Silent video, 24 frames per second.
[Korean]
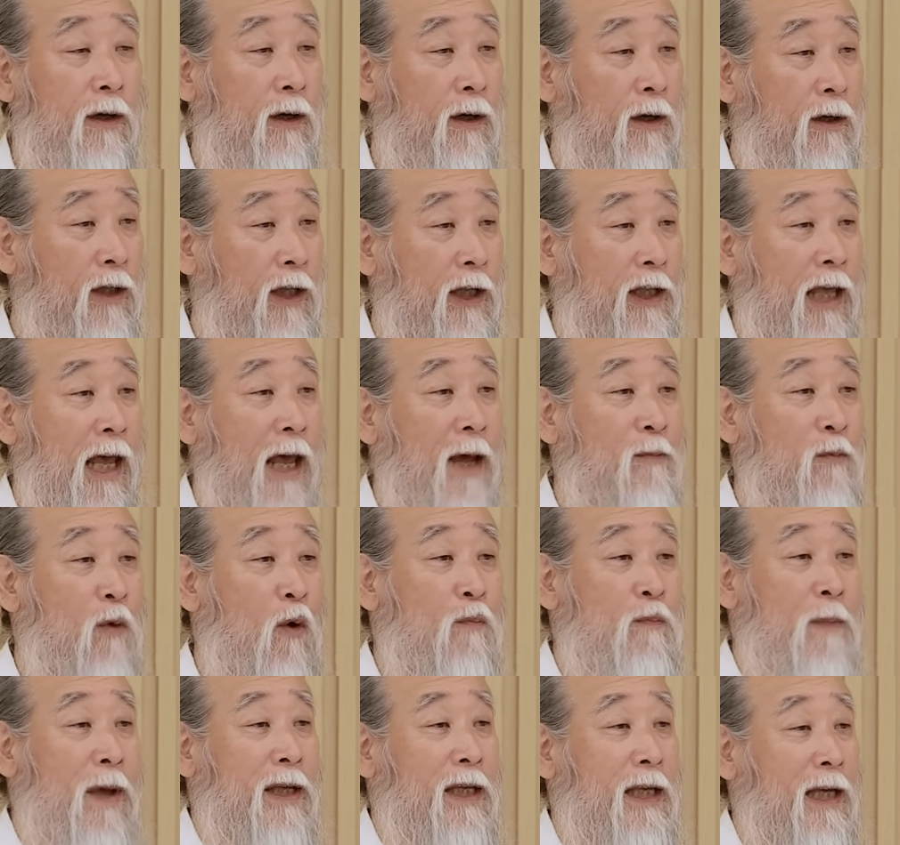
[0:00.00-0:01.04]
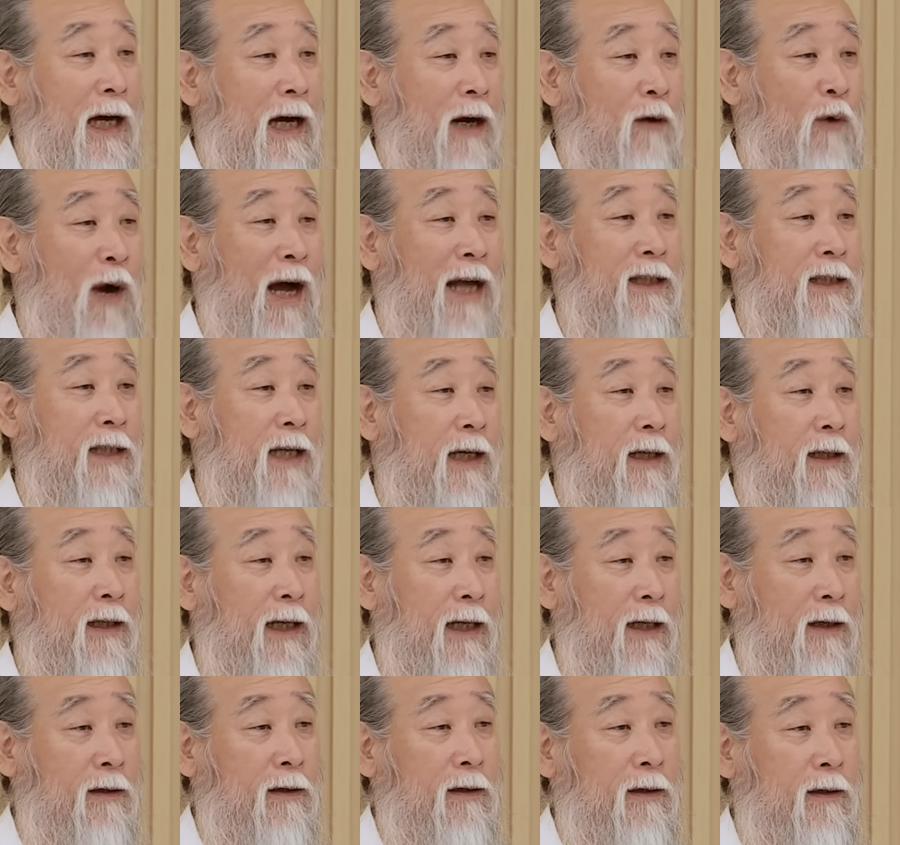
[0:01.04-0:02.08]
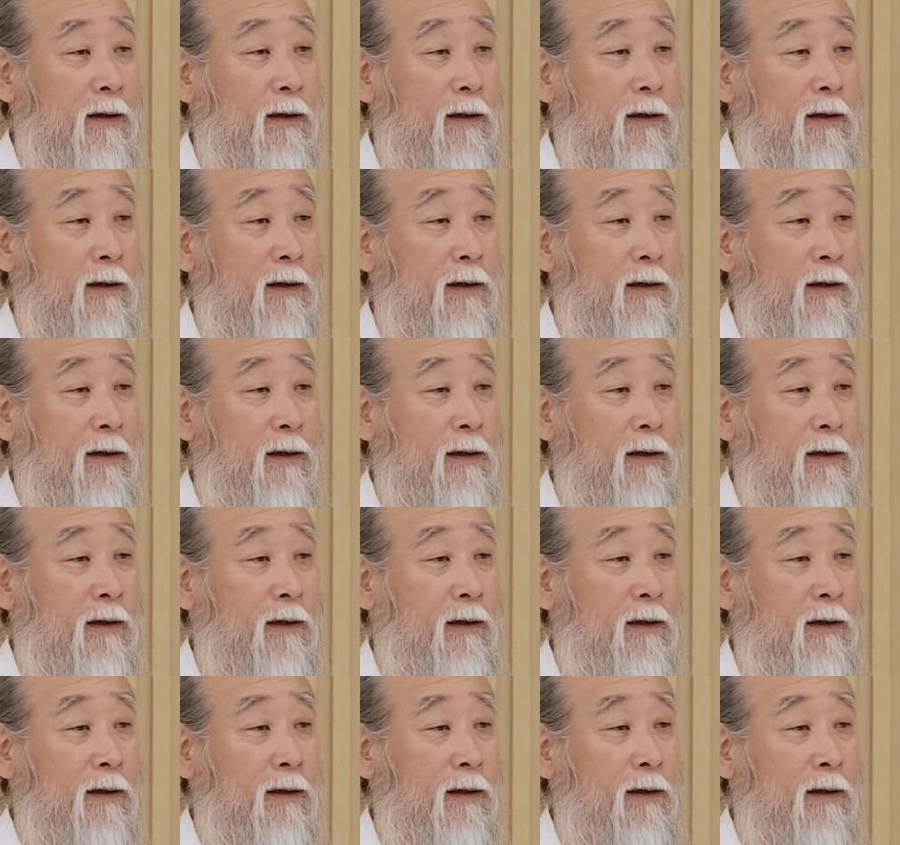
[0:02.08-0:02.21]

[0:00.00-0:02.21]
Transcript: 어제 개 몸매끼가 환장을 해요.